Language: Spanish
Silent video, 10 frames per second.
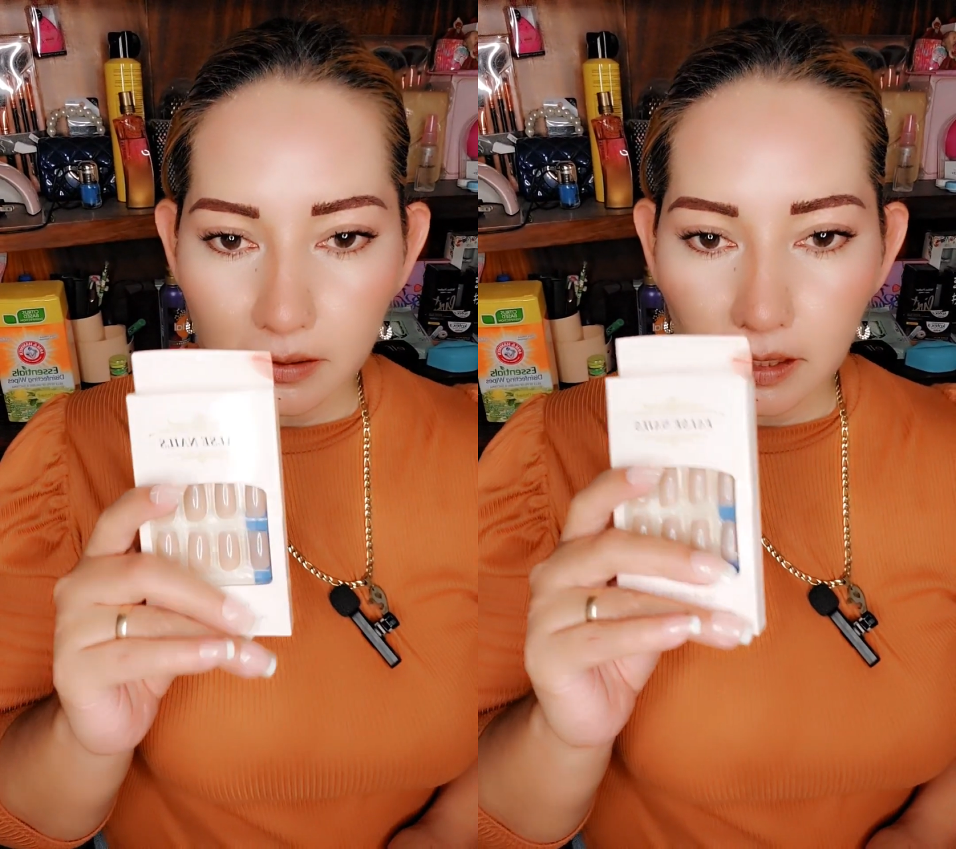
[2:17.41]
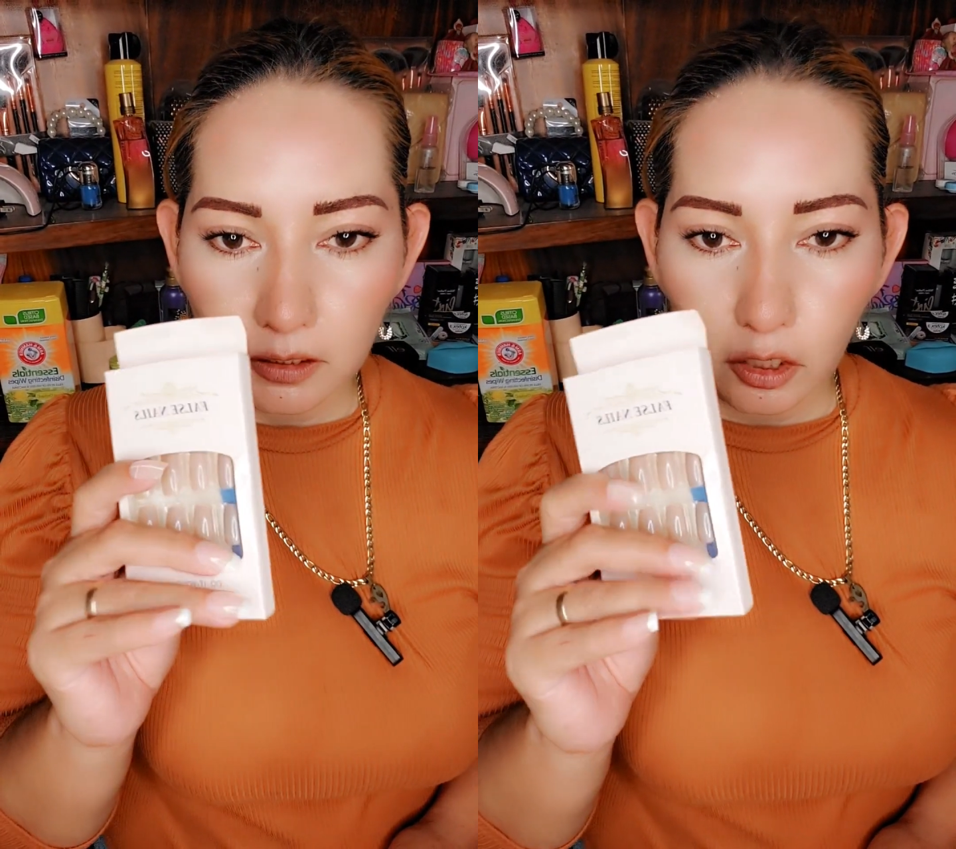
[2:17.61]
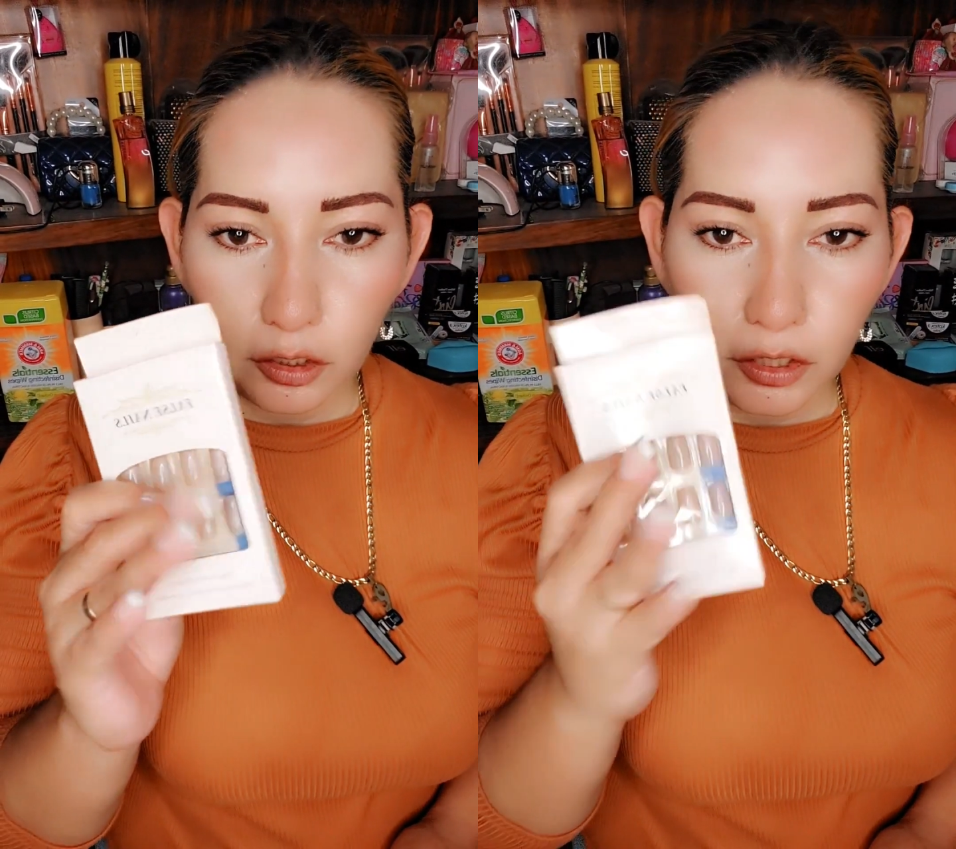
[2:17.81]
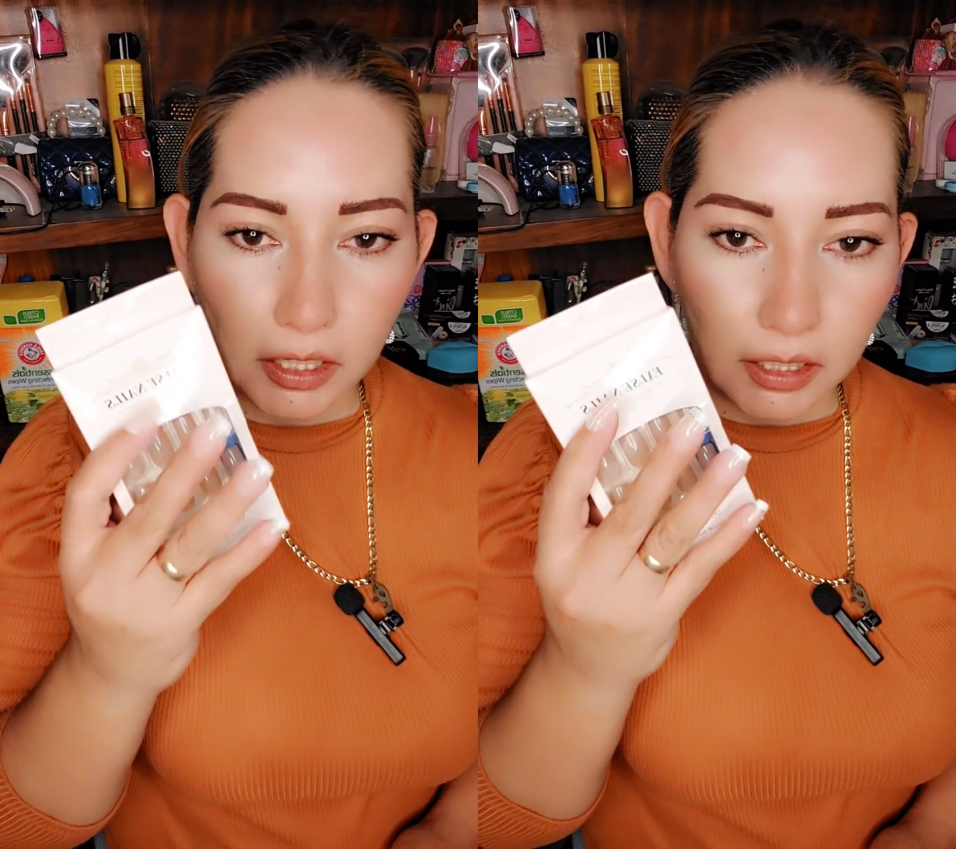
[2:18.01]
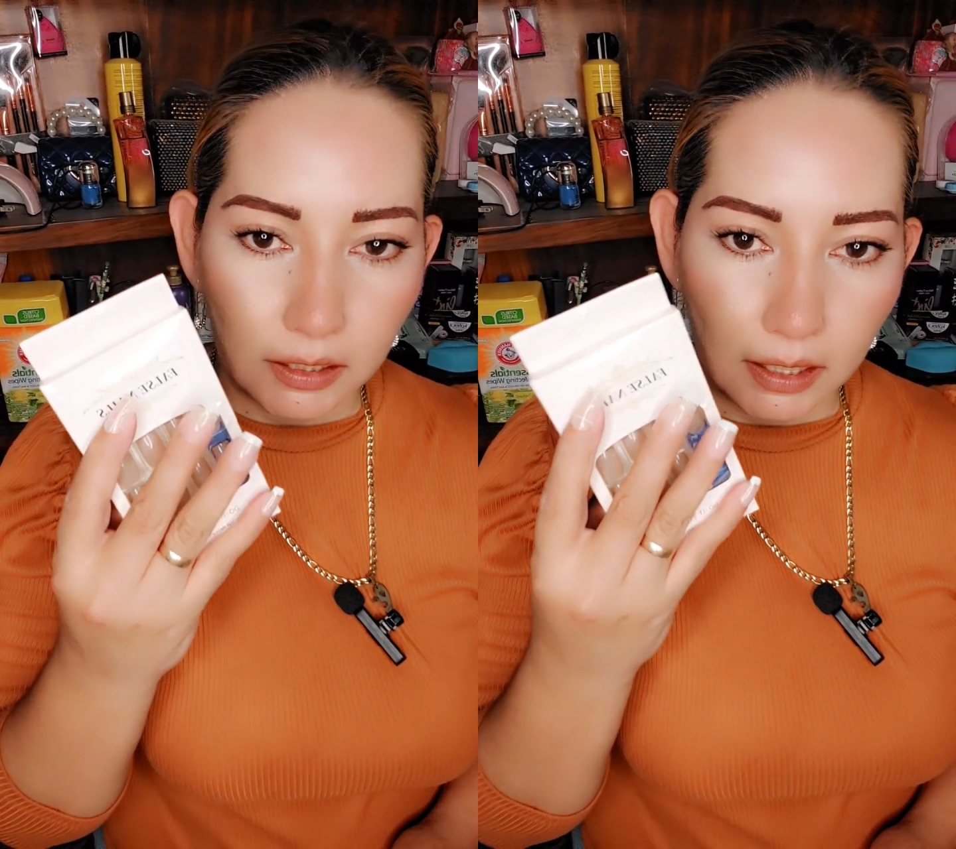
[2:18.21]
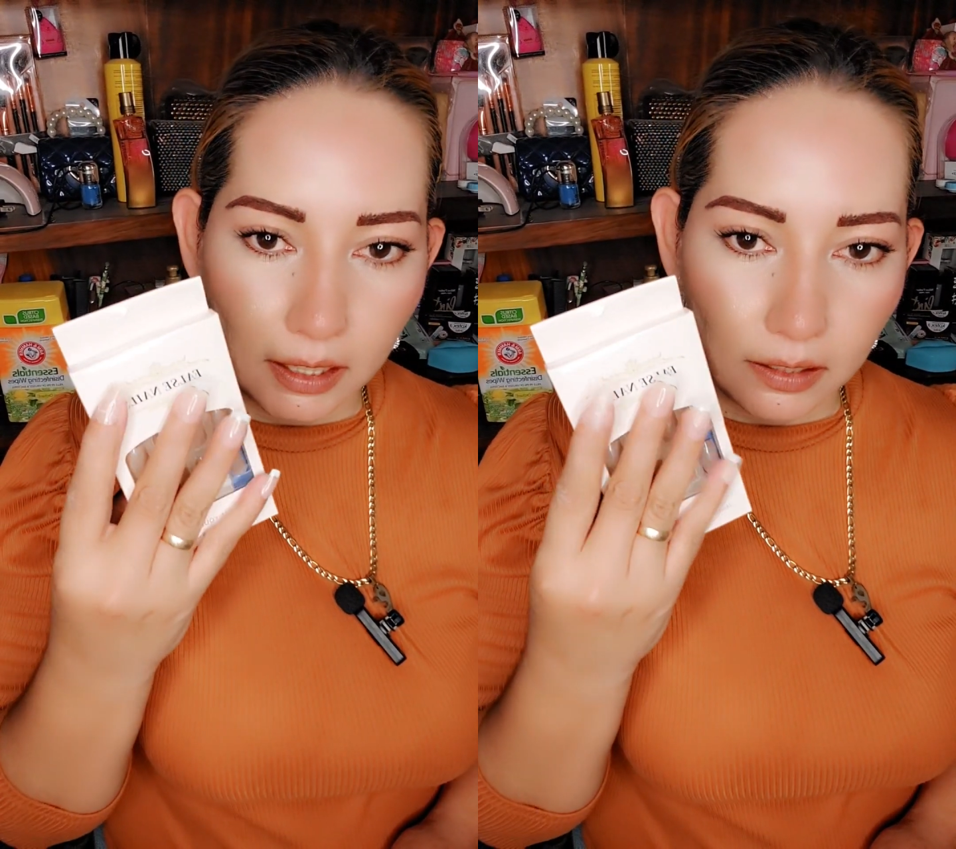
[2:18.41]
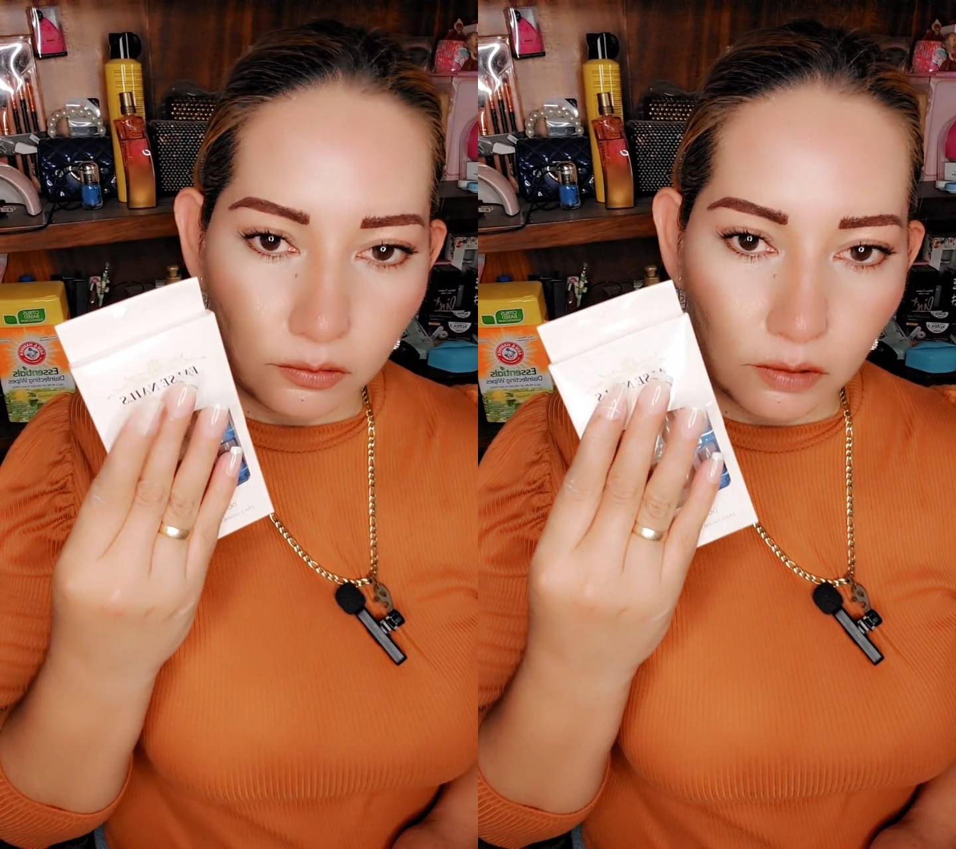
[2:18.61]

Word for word: de todo y tener